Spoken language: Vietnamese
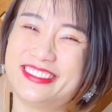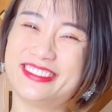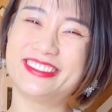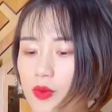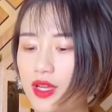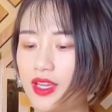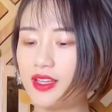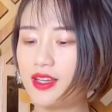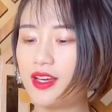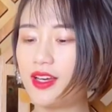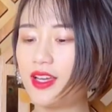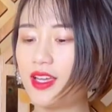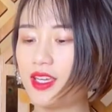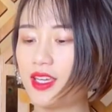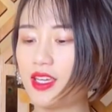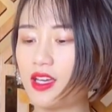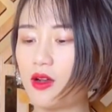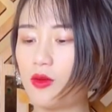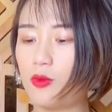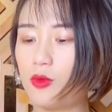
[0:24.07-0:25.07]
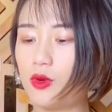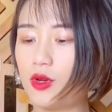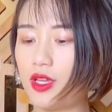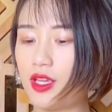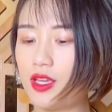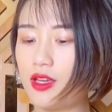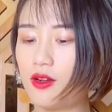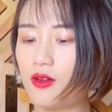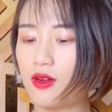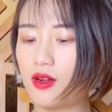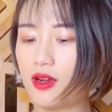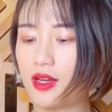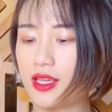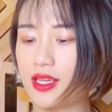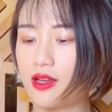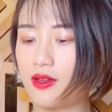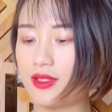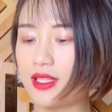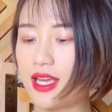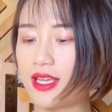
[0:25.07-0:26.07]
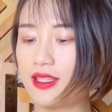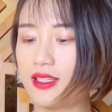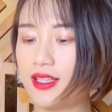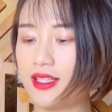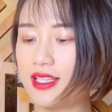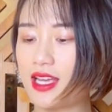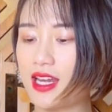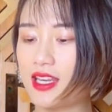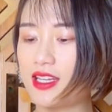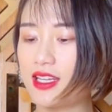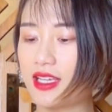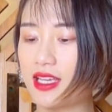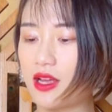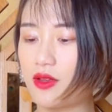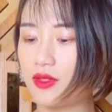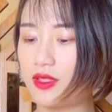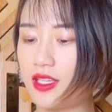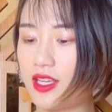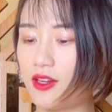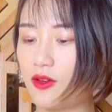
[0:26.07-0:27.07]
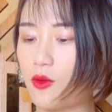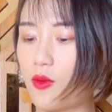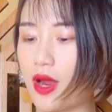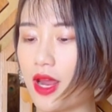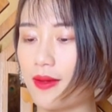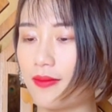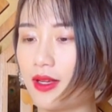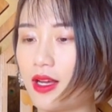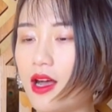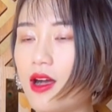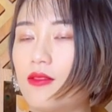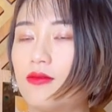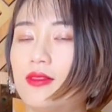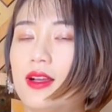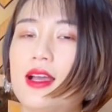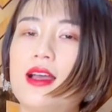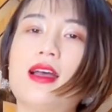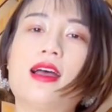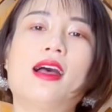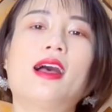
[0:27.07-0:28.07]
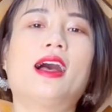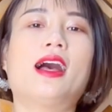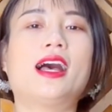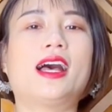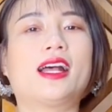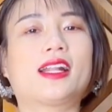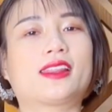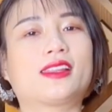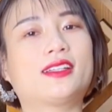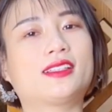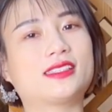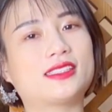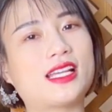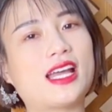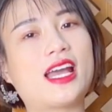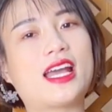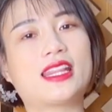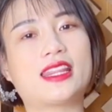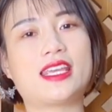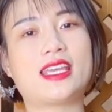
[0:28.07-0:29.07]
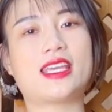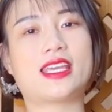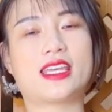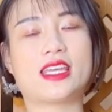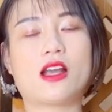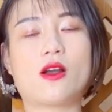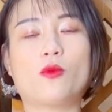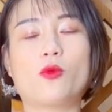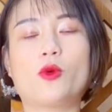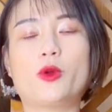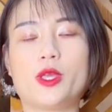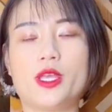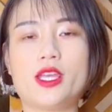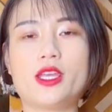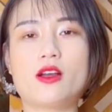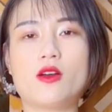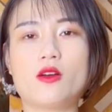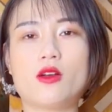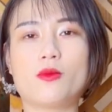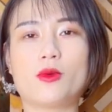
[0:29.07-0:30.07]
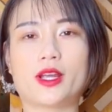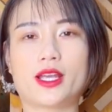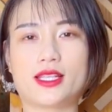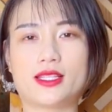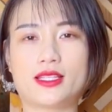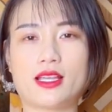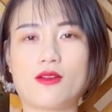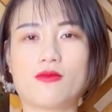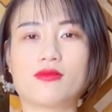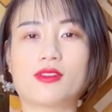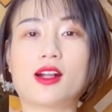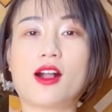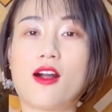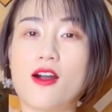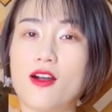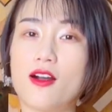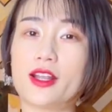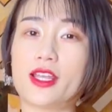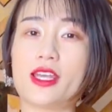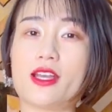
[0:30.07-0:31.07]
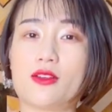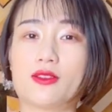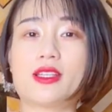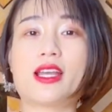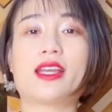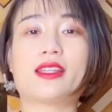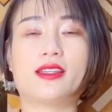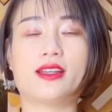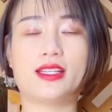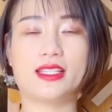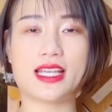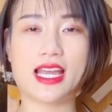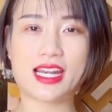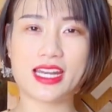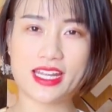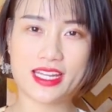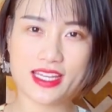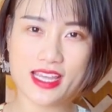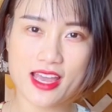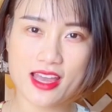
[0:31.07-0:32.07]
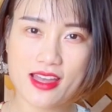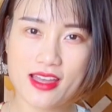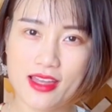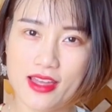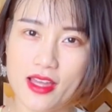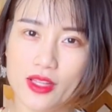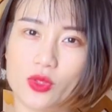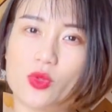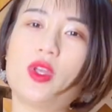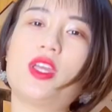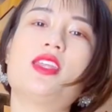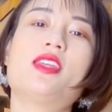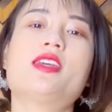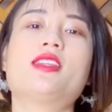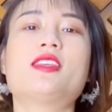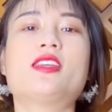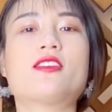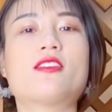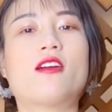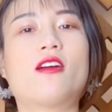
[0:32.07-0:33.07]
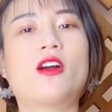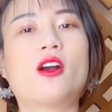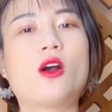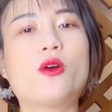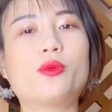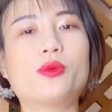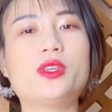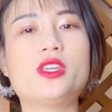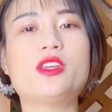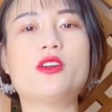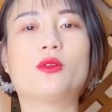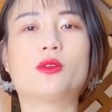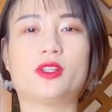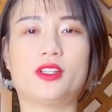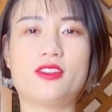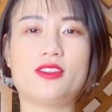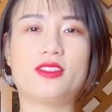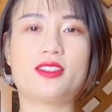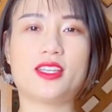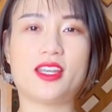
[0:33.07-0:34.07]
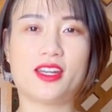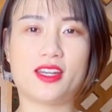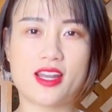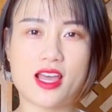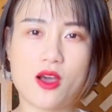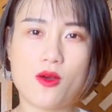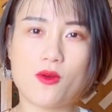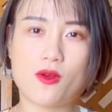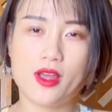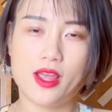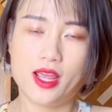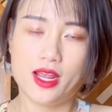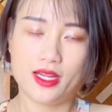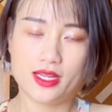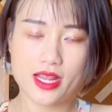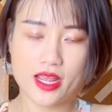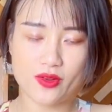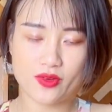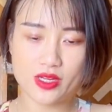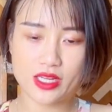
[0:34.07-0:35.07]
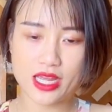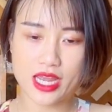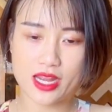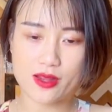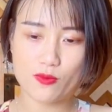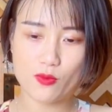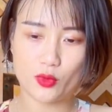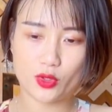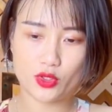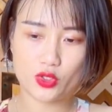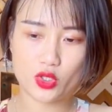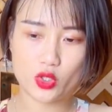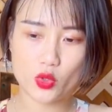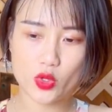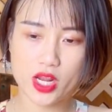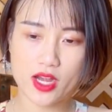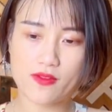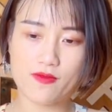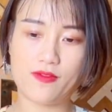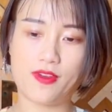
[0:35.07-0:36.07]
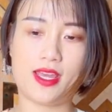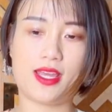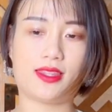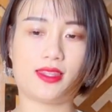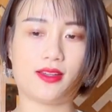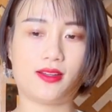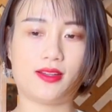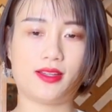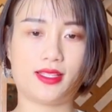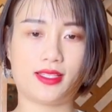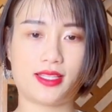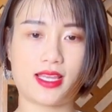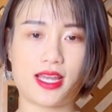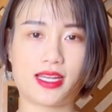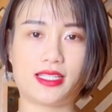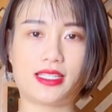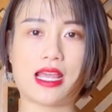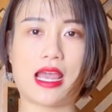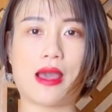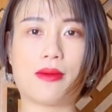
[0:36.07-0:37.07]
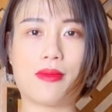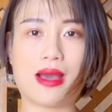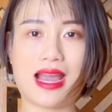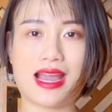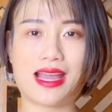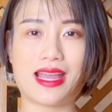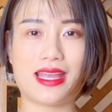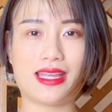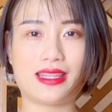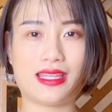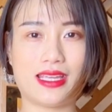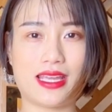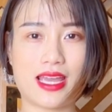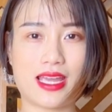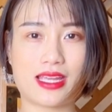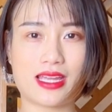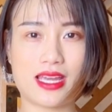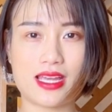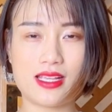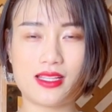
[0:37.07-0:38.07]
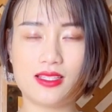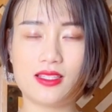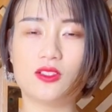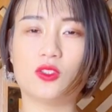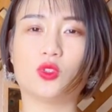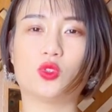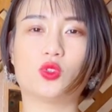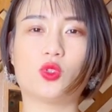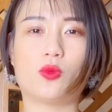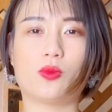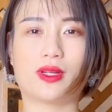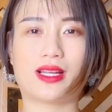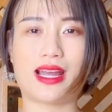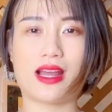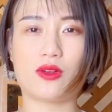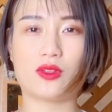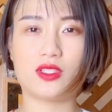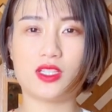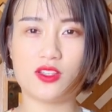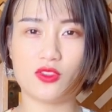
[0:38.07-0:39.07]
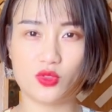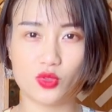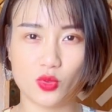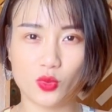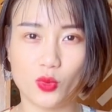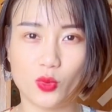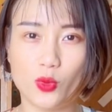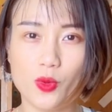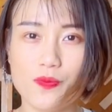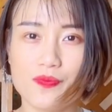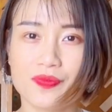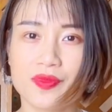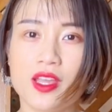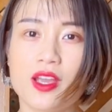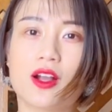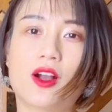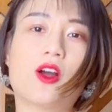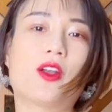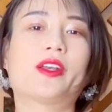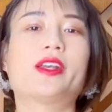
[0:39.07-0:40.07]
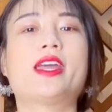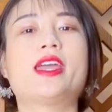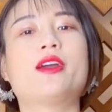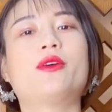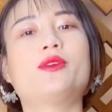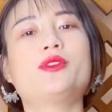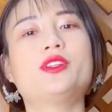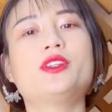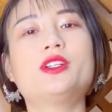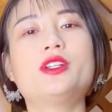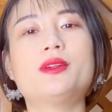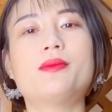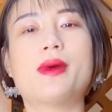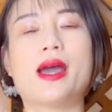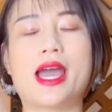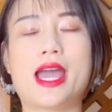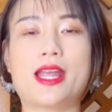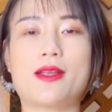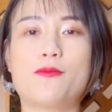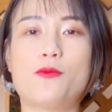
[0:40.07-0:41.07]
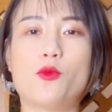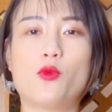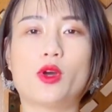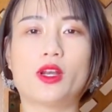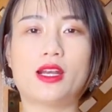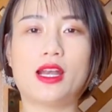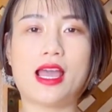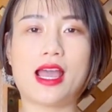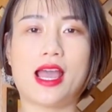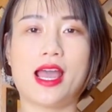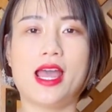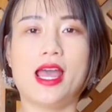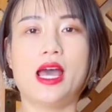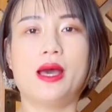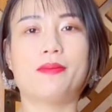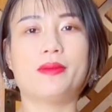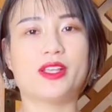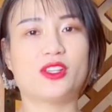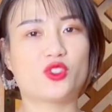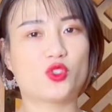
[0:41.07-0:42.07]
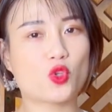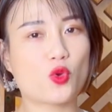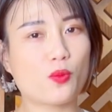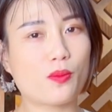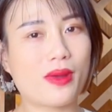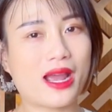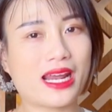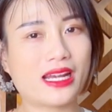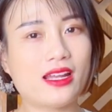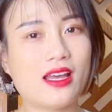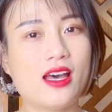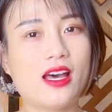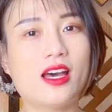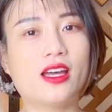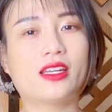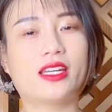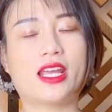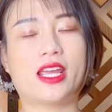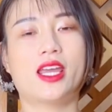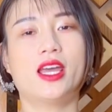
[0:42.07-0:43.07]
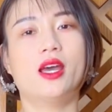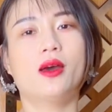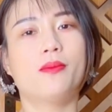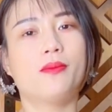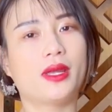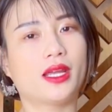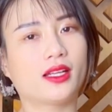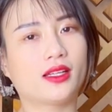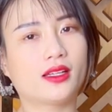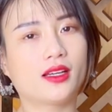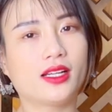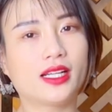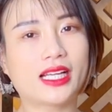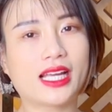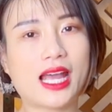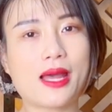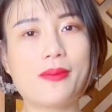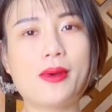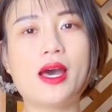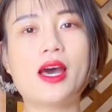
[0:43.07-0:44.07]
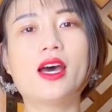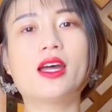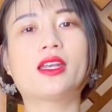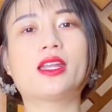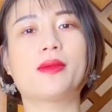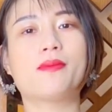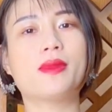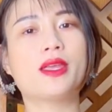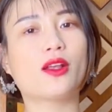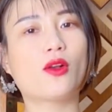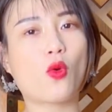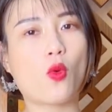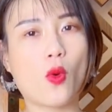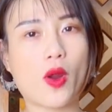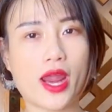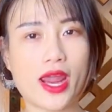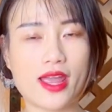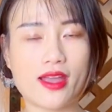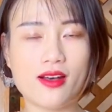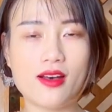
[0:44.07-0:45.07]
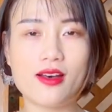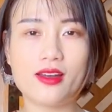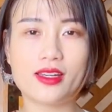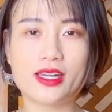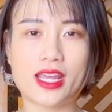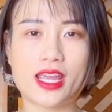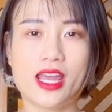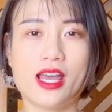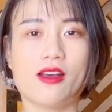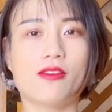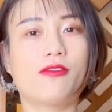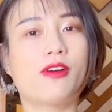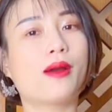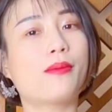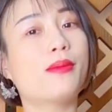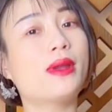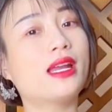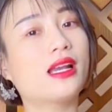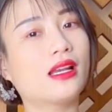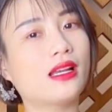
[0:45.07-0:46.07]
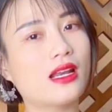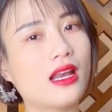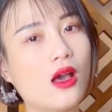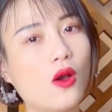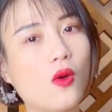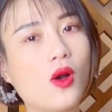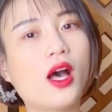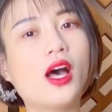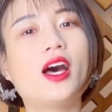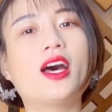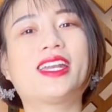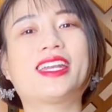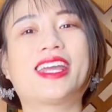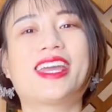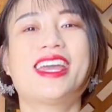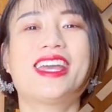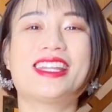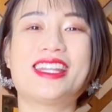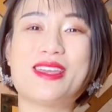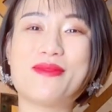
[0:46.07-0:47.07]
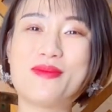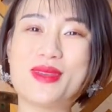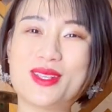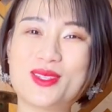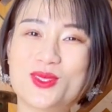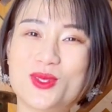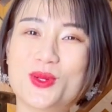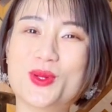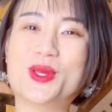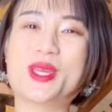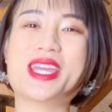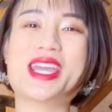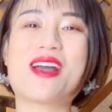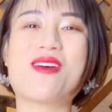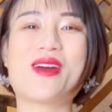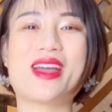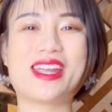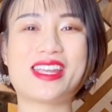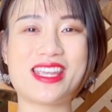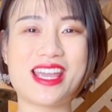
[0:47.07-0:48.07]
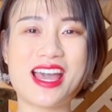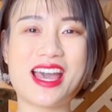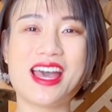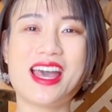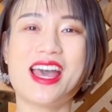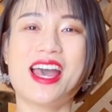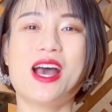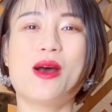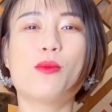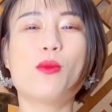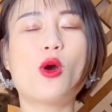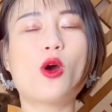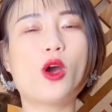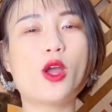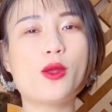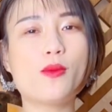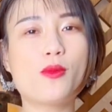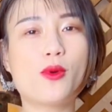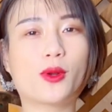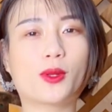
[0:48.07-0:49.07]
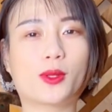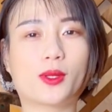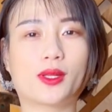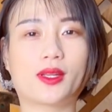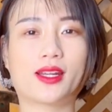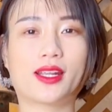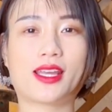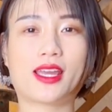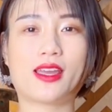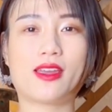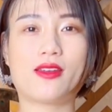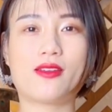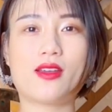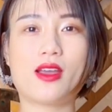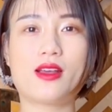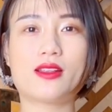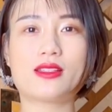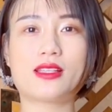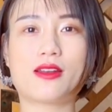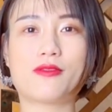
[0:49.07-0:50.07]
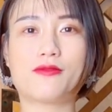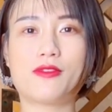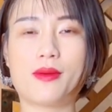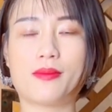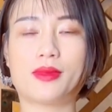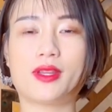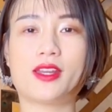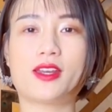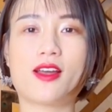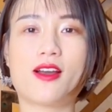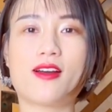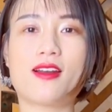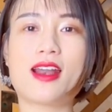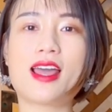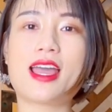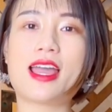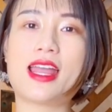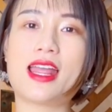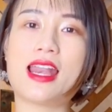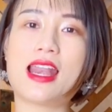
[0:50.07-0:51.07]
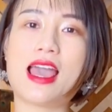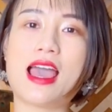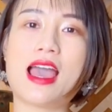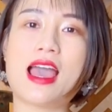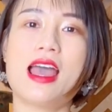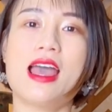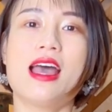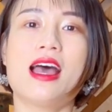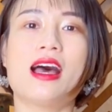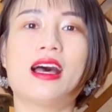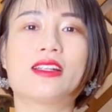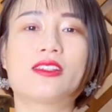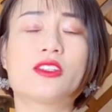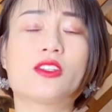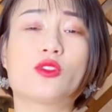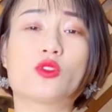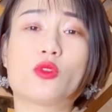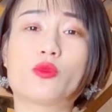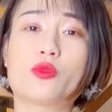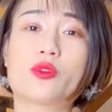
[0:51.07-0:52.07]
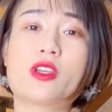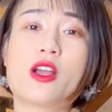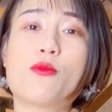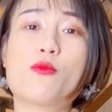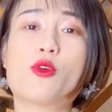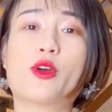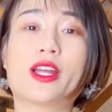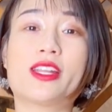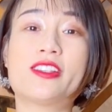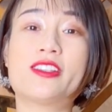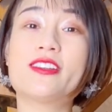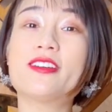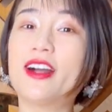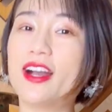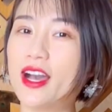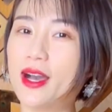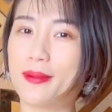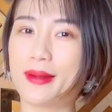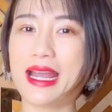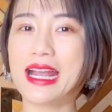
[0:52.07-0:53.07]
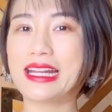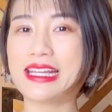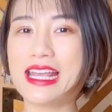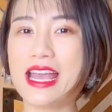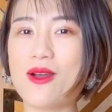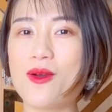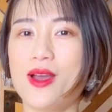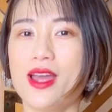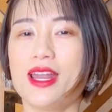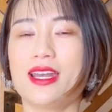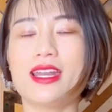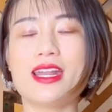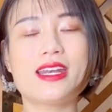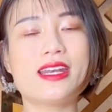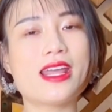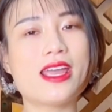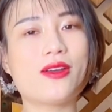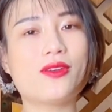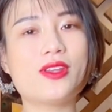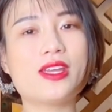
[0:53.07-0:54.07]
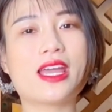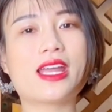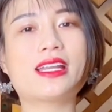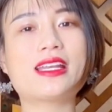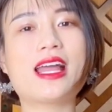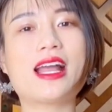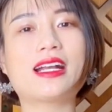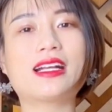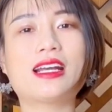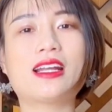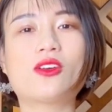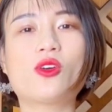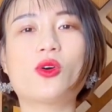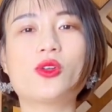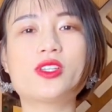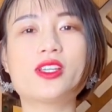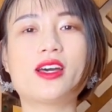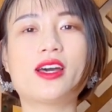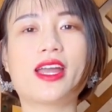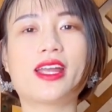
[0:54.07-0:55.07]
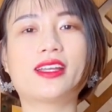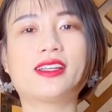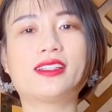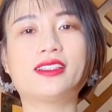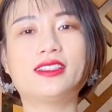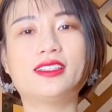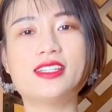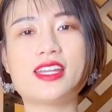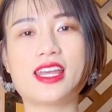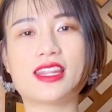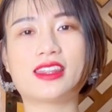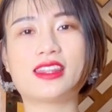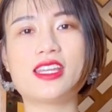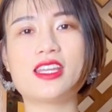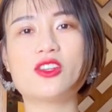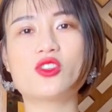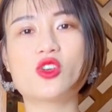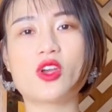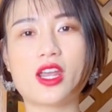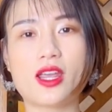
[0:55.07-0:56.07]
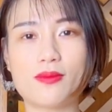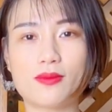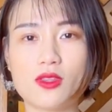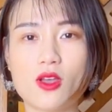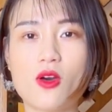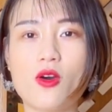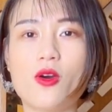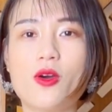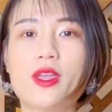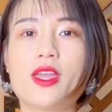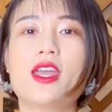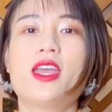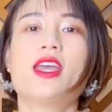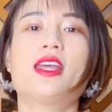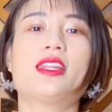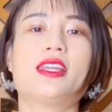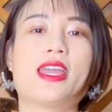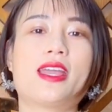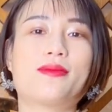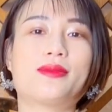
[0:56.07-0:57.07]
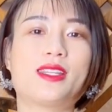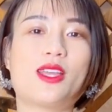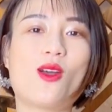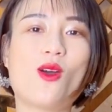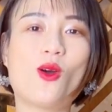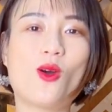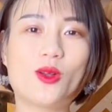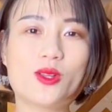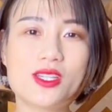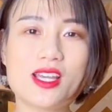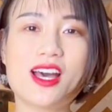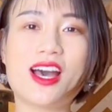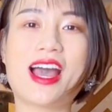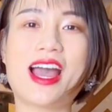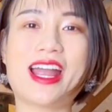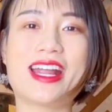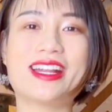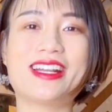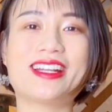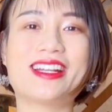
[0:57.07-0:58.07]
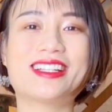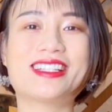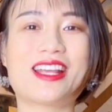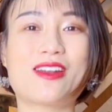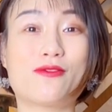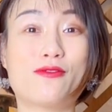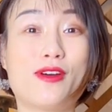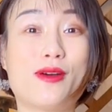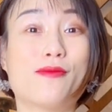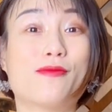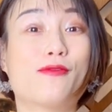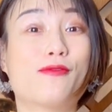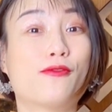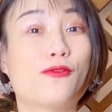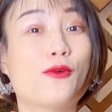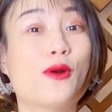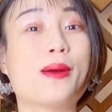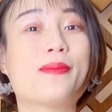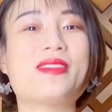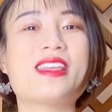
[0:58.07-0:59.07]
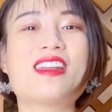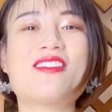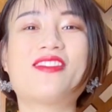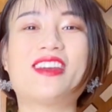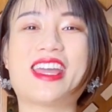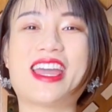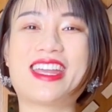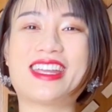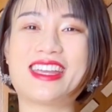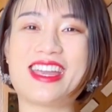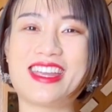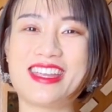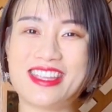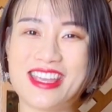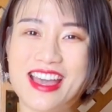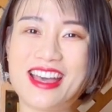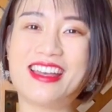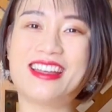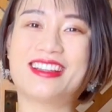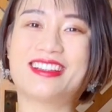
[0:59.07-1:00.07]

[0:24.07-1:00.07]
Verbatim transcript: Quỳnh ơi, kẹo bùa yêu có kéo dài thời gian như cao xìn của em không? À, thực ra thì kẹo bùi yêu là một cái dòng có kéo dài thời gian anh nhá Tuy nhiên thì nó không nhiều được như xìn đâu Nếu như anh muốn chuyên về thời gian trả bài thì anh hãy sử dụng cao xìn xú Còn nếu như mà anh muốn là mình sung mãn hơn này Mình cứng cáp hơn này, mình khỏe hơn này Và mình lâu hơn này Thì mình dùng kẹo anh nhá Mỗi một cái ờ, sản phẩm thì nó lại là ờ, sử dụng trong một cái trường hợp khác nhau Nên nếu như anh đang cần hỗ trợ anh cứ nhắn tin cho em thôi Thì em sẽ hỗ trợ anh sản phẩm phù hợp nhất với anh anh nhá